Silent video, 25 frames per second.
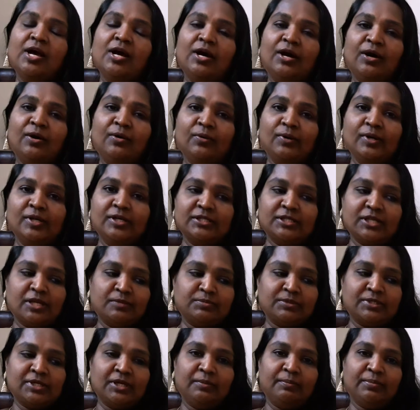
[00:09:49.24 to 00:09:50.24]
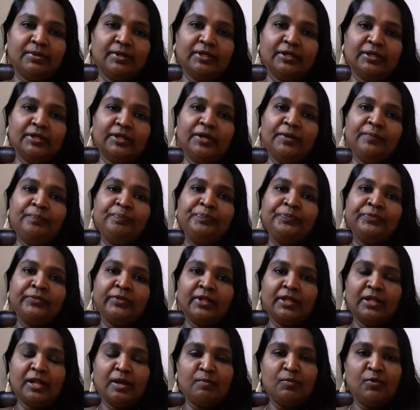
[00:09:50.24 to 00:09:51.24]
அவங்களுக்கு சப்ஸ்கிரைப் பண்ணுங்கள்
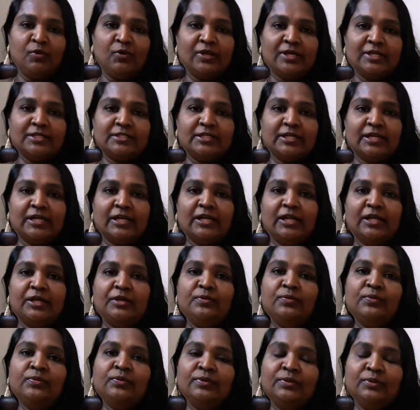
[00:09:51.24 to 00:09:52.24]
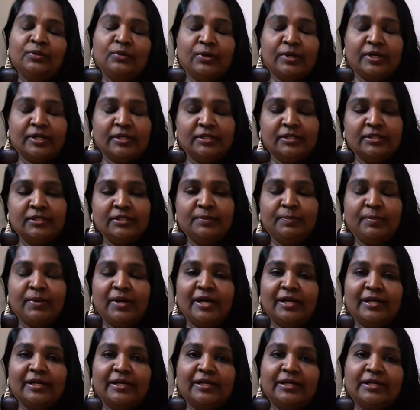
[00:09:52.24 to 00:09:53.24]
நம்மளுடைய சேனலையும் தொடர்ந்து
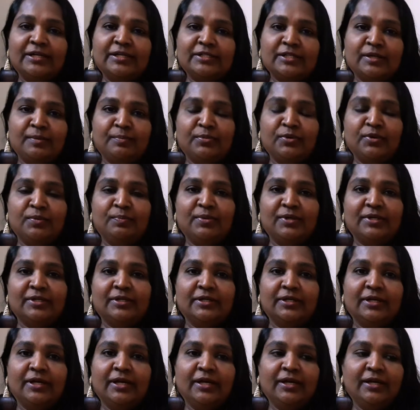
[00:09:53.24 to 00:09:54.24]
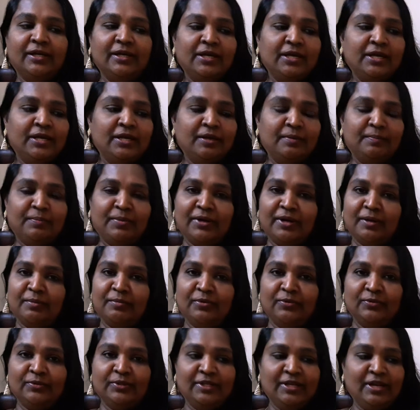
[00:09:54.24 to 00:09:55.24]
பாருங்கள் சப்போர்ட் பண்ணுங்கள் இப்போ
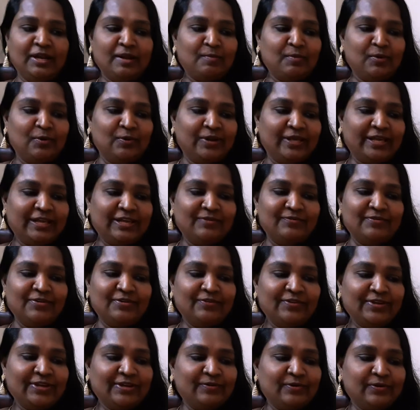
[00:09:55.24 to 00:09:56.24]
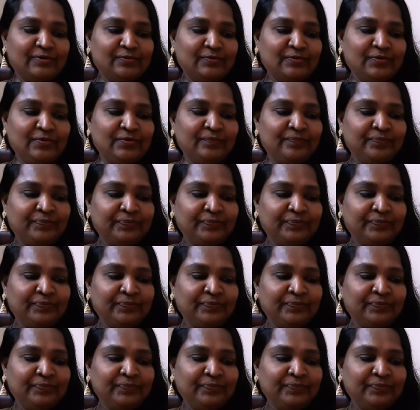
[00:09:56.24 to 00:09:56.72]
நம்ம வந்து நம்மளுடைய கிபவேக்கு வருவோம்